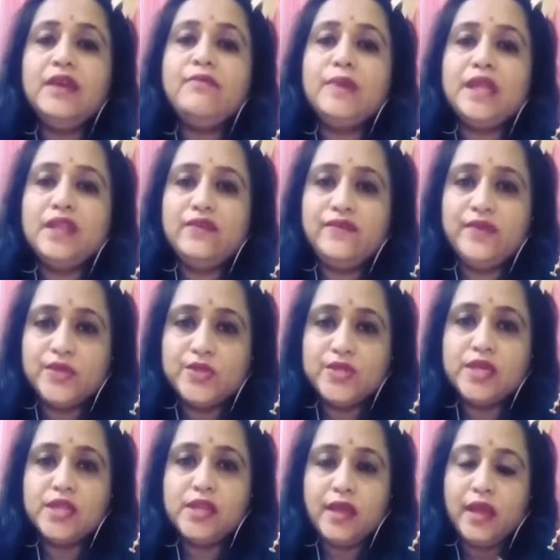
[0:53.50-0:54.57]
ये
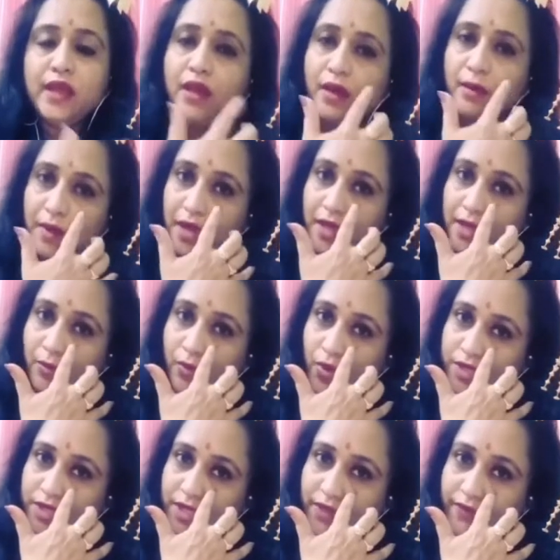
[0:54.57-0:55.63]
बेनिफिशियल है हमारी
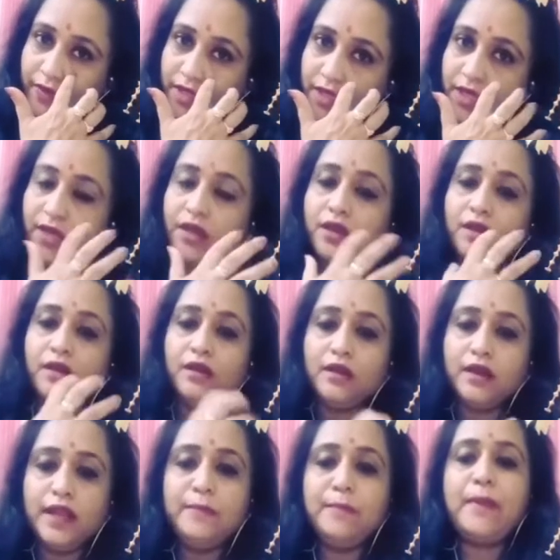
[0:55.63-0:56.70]
पॉजिटिविटी
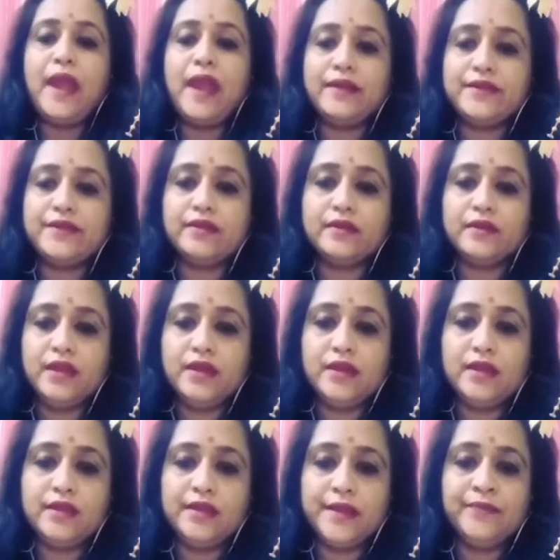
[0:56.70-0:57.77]
इम्पैक्ट uh, रखने
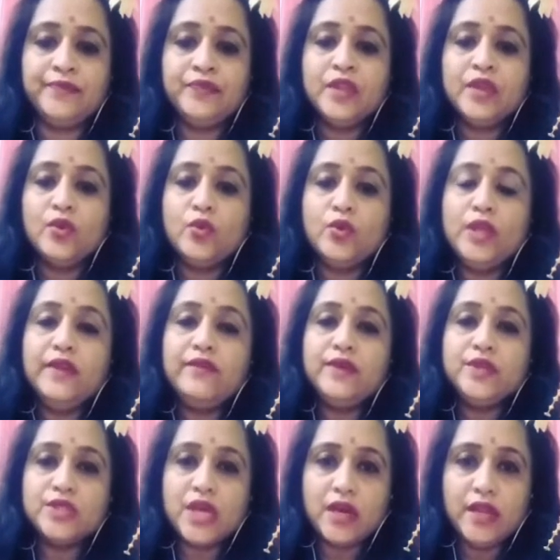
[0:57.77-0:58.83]
के लिए खुले
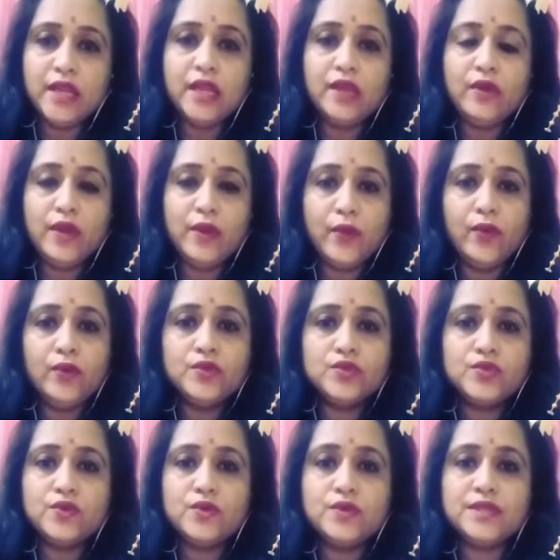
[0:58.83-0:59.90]
विचार के हो
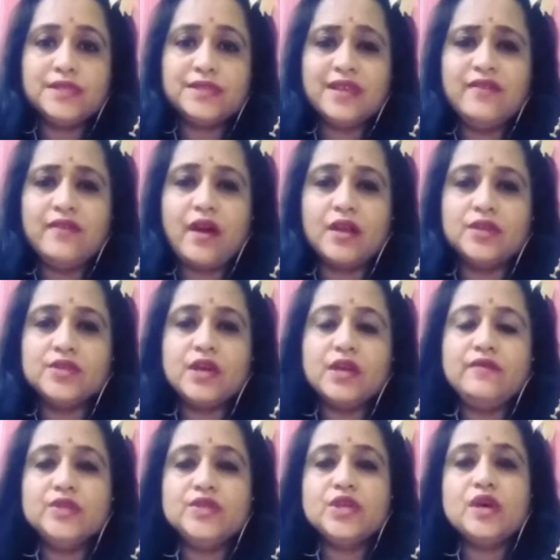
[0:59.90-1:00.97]
जो जिसके
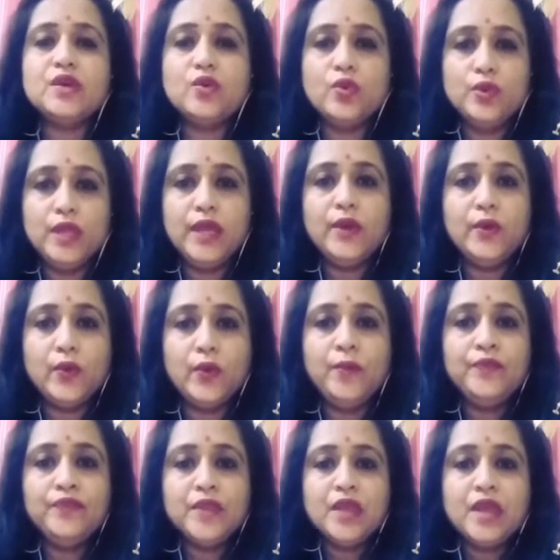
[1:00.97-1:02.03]
आचार विचार खुले हो
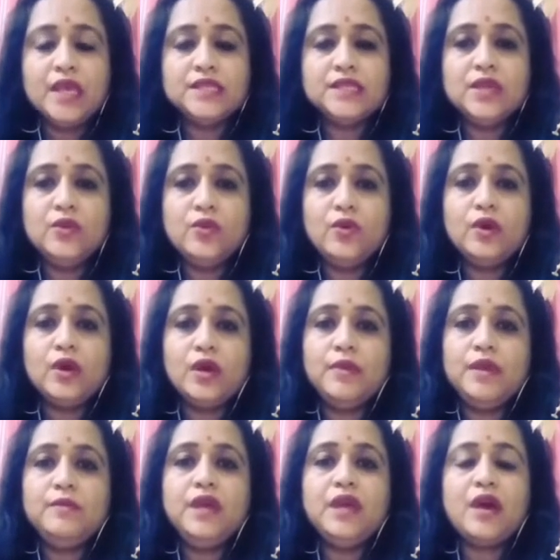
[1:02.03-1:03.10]
ऐसे लोग
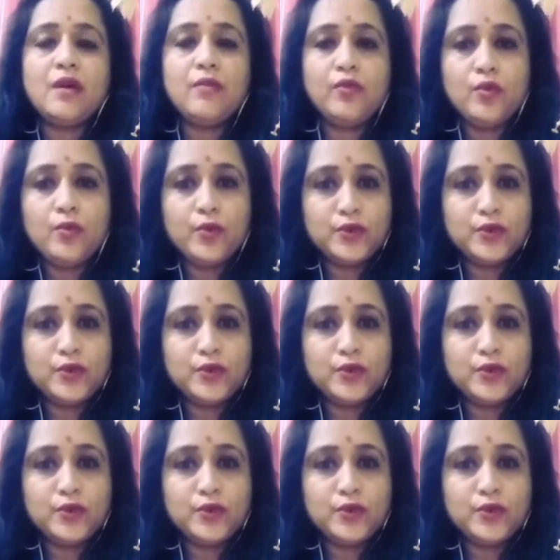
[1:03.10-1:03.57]
कभी भी आपको